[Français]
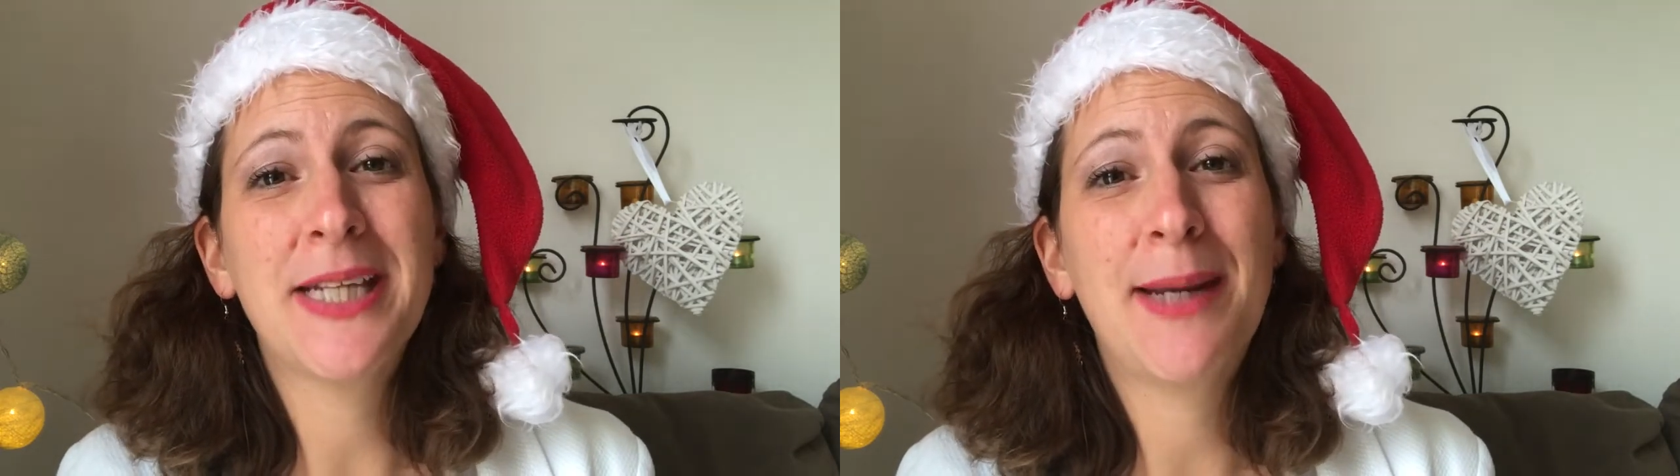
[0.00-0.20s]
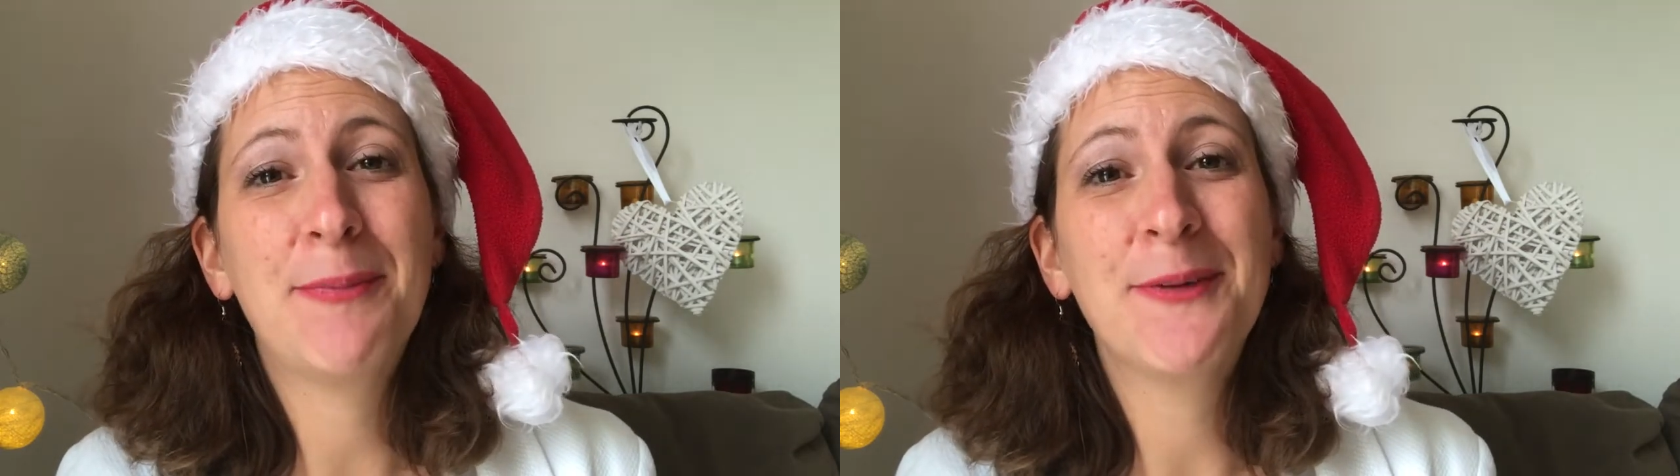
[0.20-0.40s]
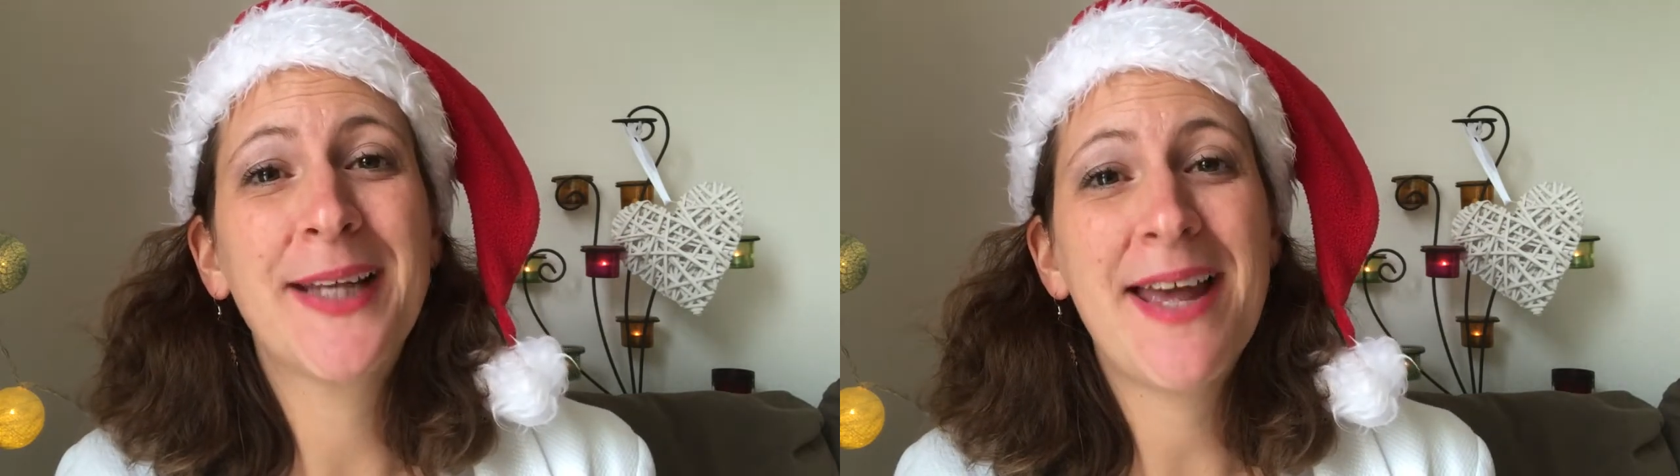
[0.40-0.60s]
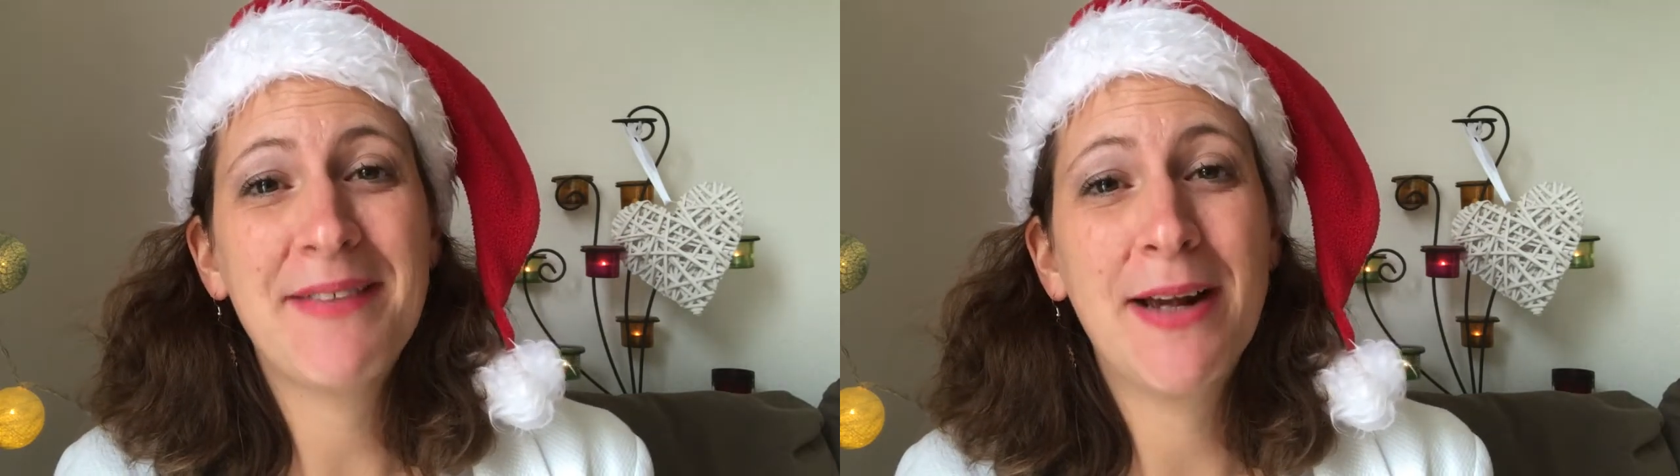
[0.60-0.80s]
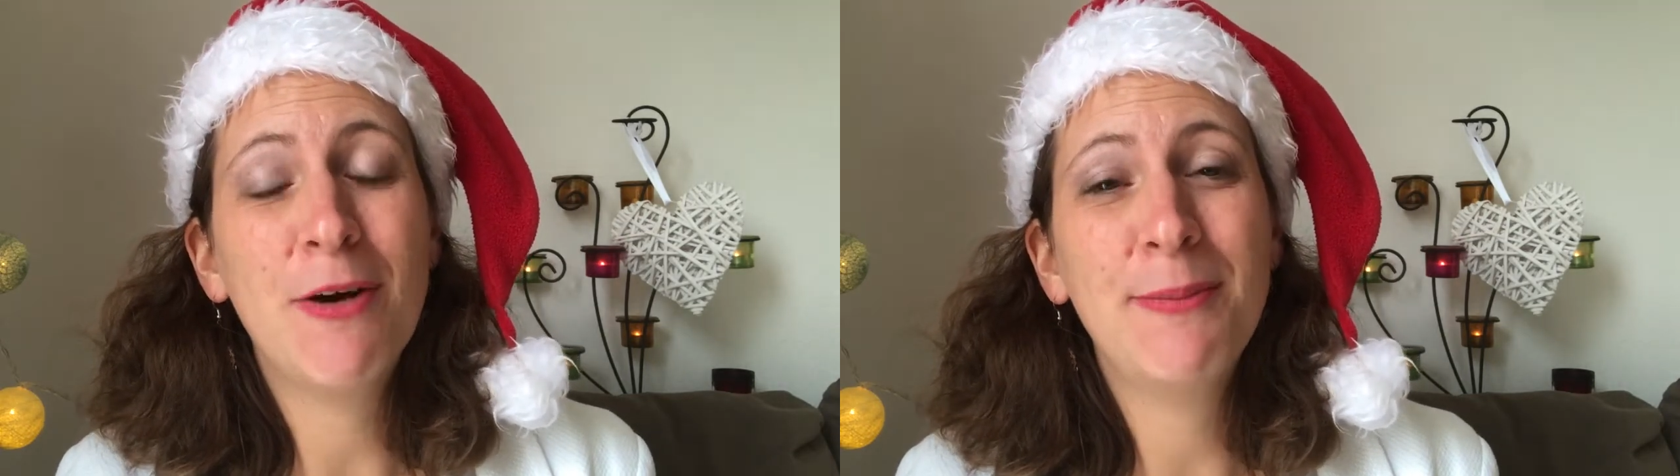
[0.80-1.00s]
j'y répondrai
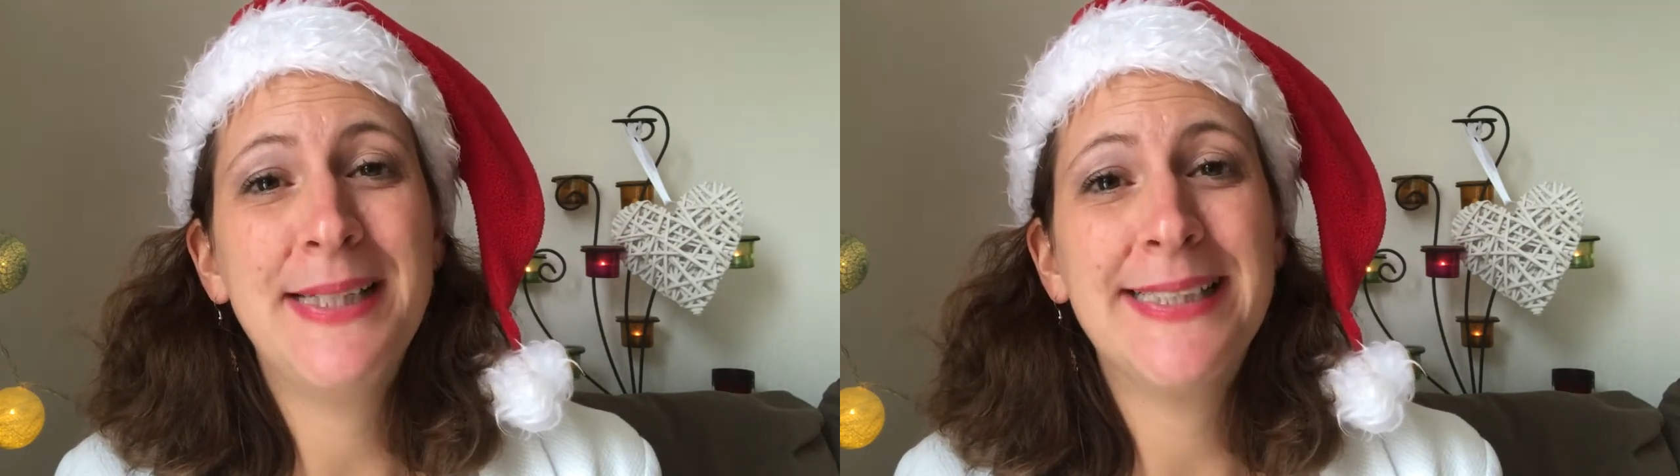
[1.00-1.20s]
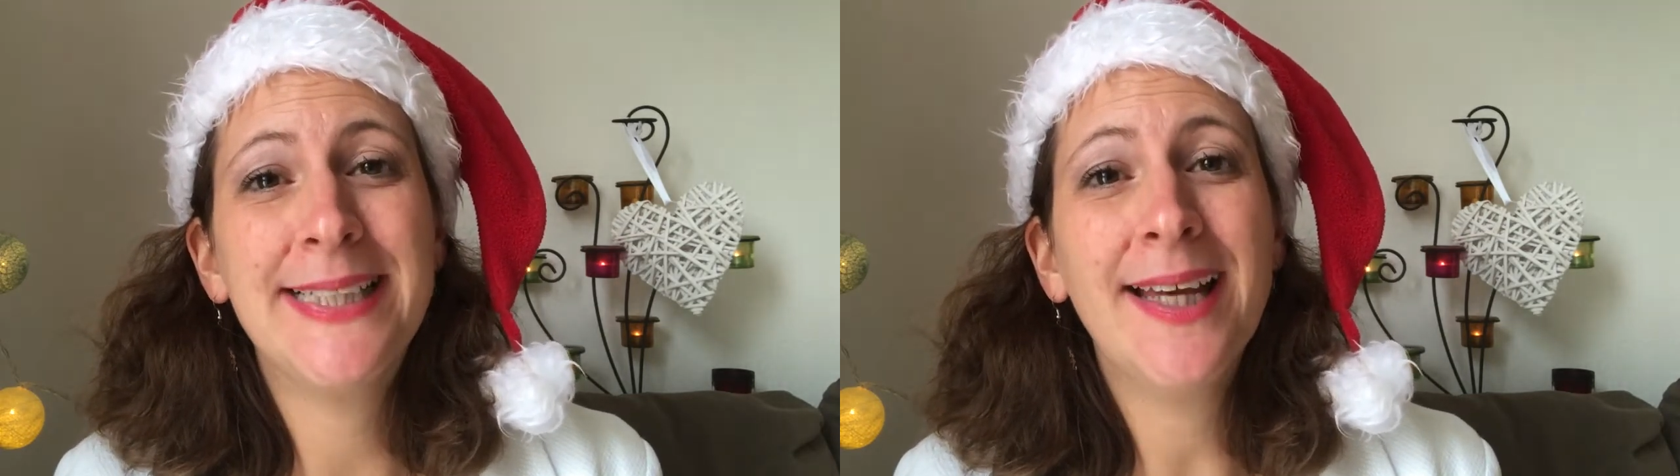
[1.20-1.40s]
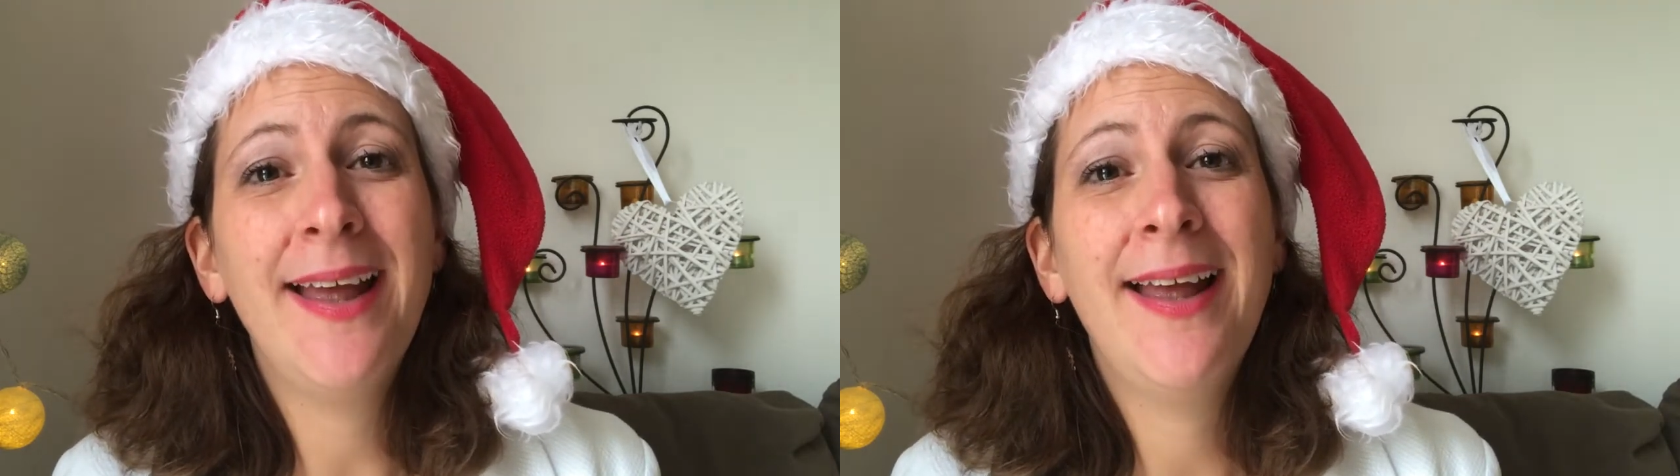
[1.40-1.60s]
avec grand plaisir.